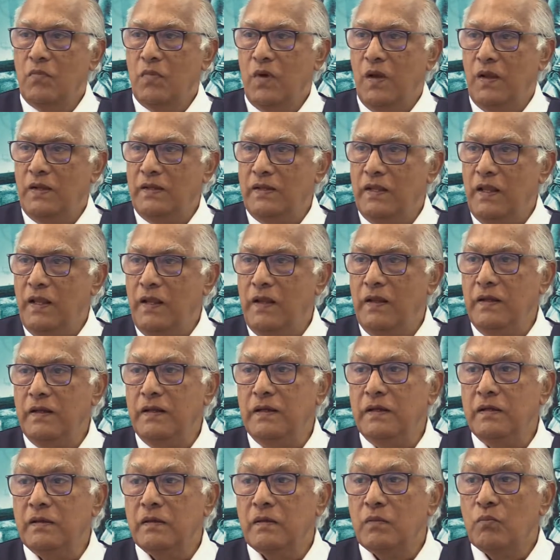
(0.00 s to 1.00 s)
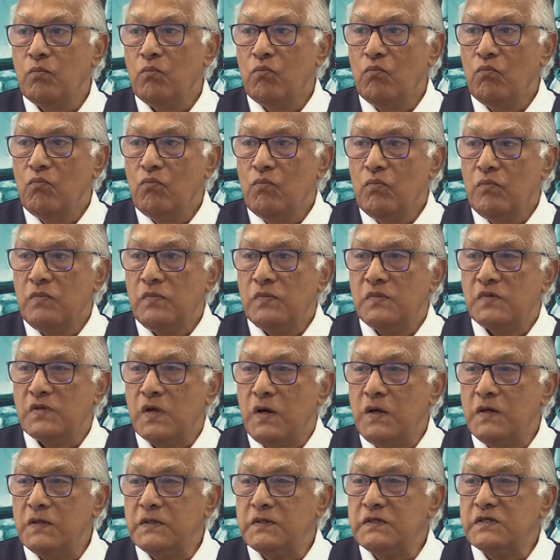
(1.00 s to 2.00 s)
Allah'ın
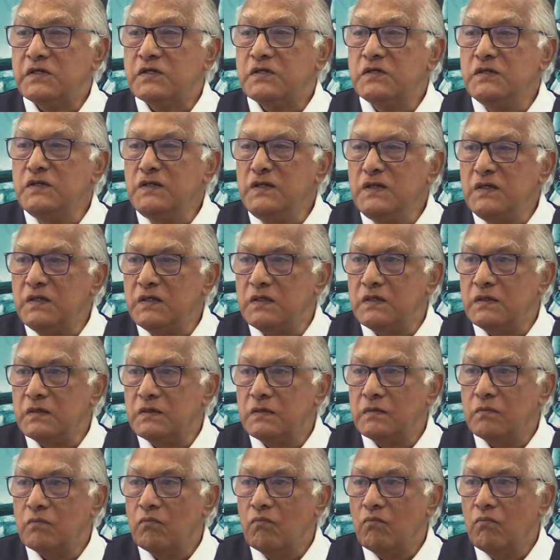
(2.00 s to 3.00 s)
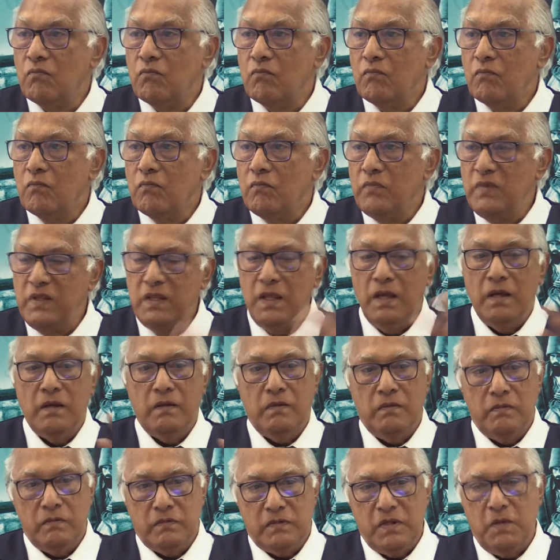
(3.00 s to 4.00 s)
çağrışını bir de
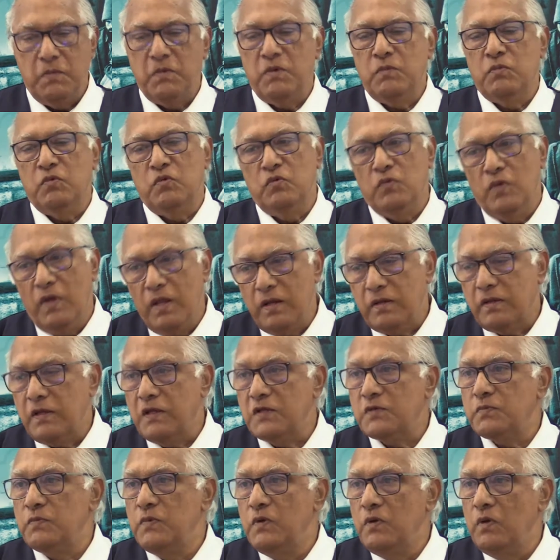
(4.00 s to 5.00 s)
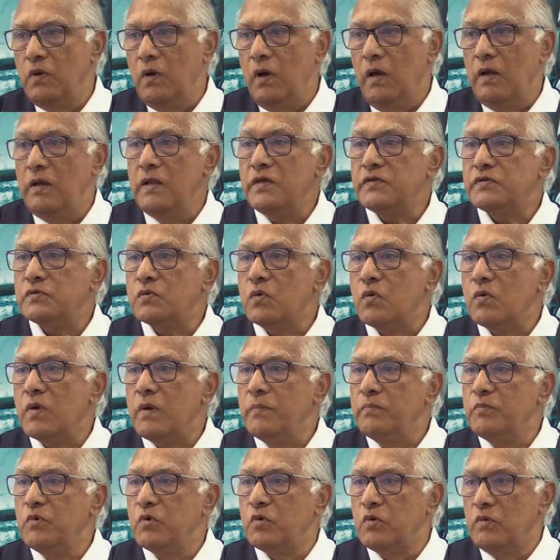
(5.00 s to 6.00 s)
tabii bunu herkes biliyor. Alestu
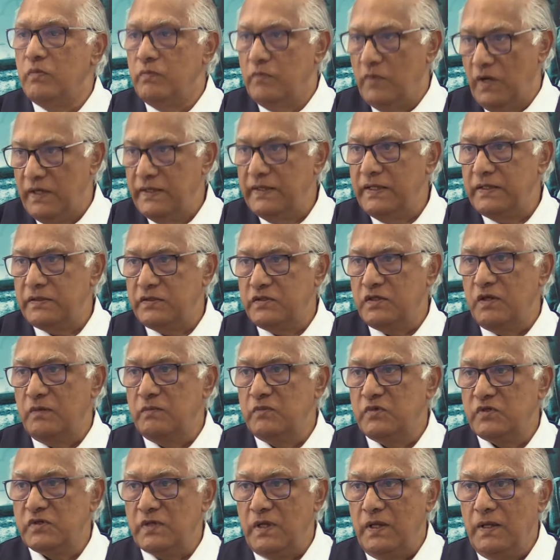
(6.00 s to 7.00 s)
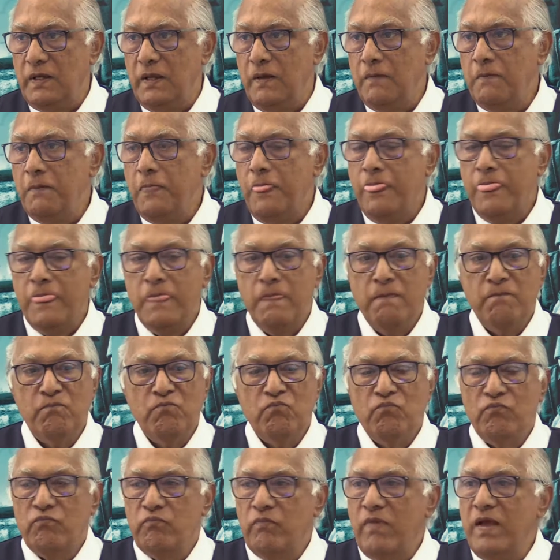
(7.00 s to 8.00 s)
rabbukum anlatacağım inşallah.
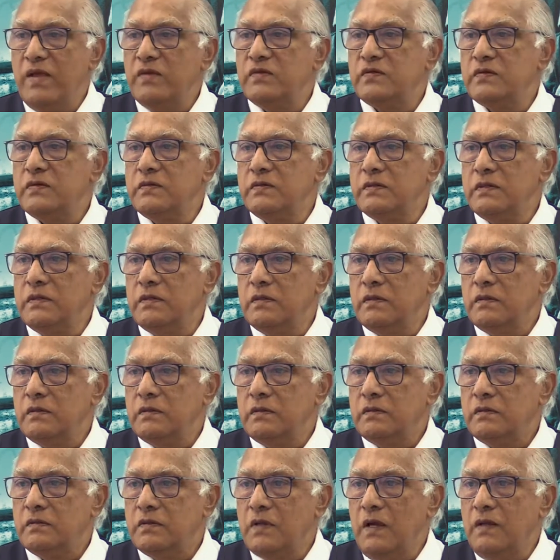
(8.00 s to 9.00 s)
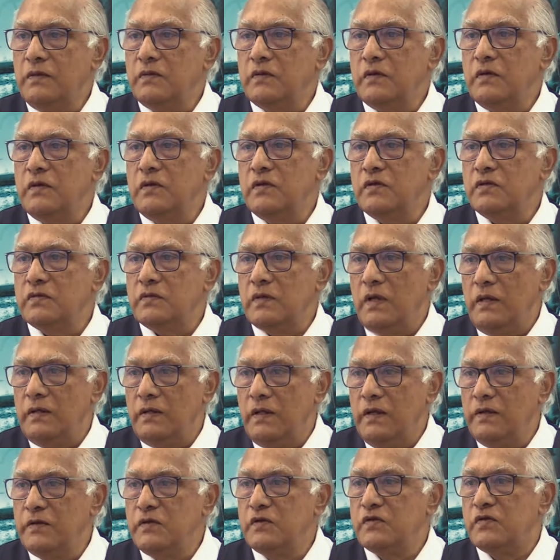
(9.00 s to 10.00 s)
Ben sizin Tanrınız,
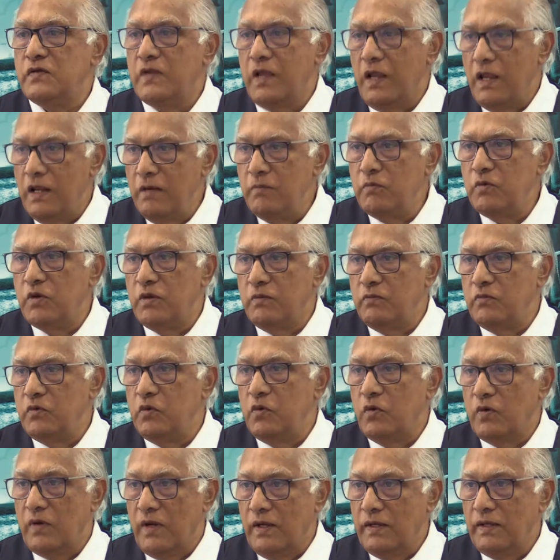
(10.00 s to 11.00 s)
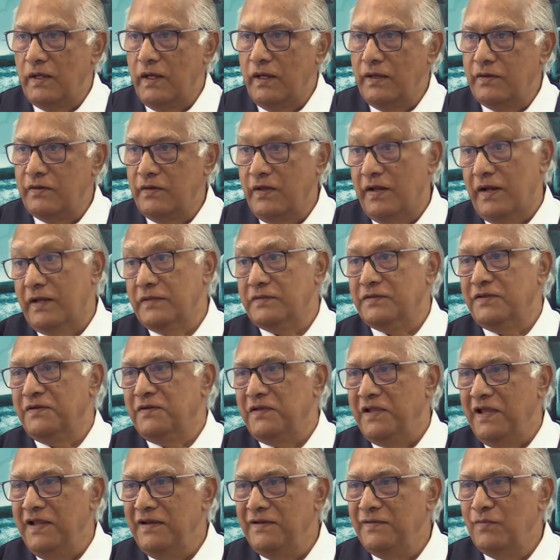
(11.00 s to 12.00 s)
Allah'ınız değil miyim diyor Allah
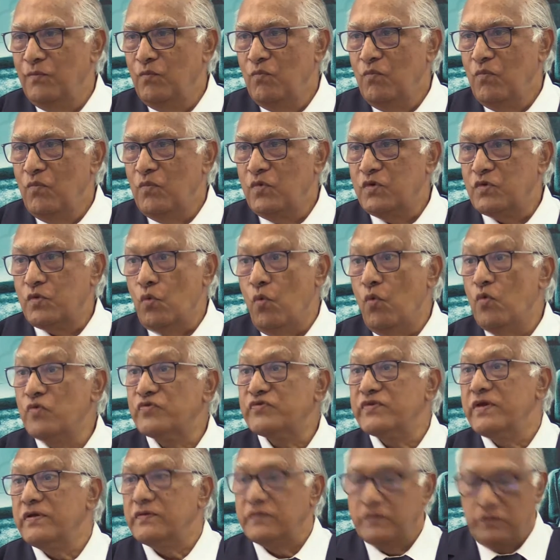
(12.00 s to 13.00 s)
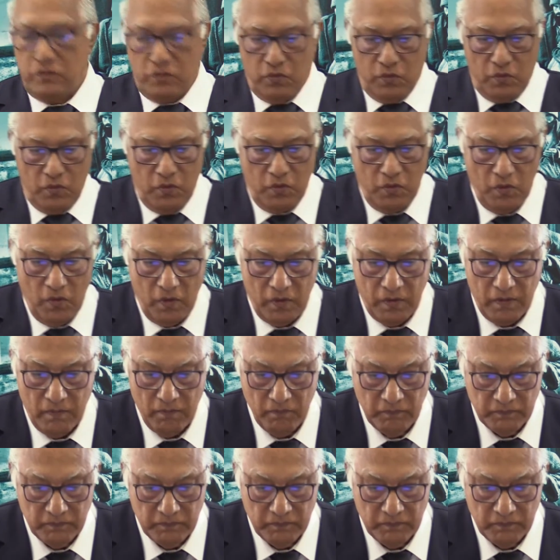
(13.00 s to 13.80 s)
yaratırken. İşte o sesi duyuyor.